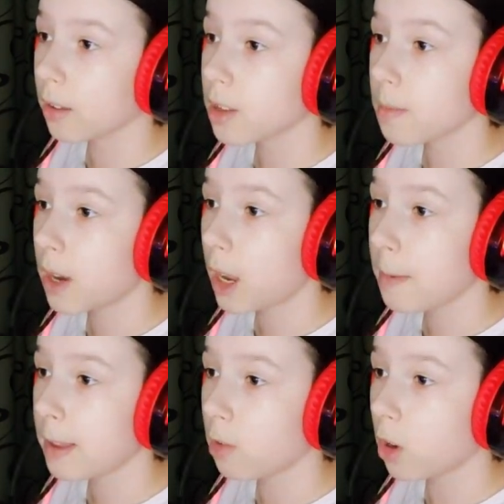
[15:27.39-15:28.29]

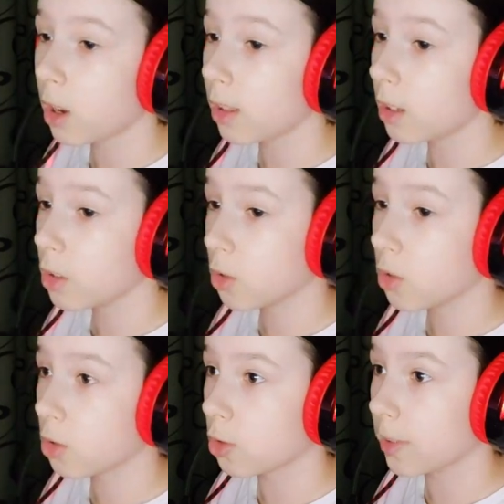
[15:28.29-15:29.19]
Собираем его,
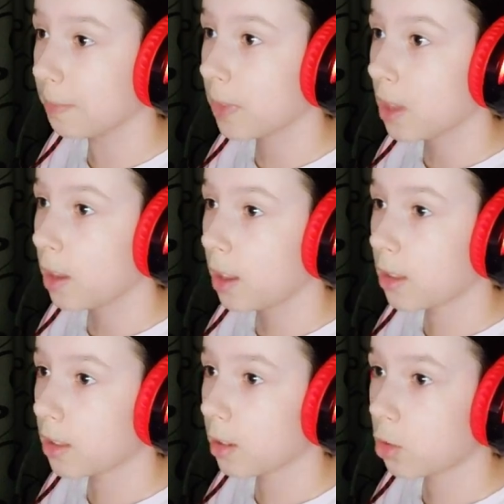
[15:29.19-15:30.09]
конечно же. Это
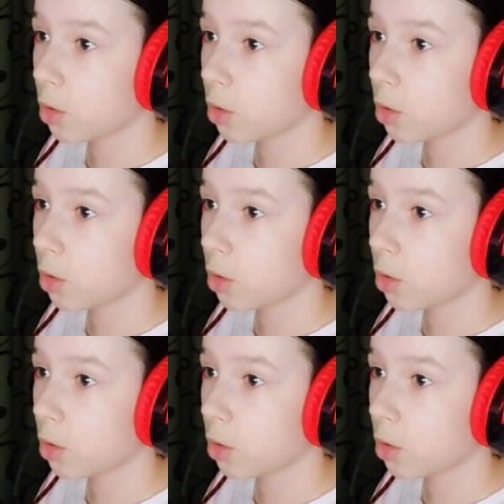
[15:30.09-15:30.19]
достаточно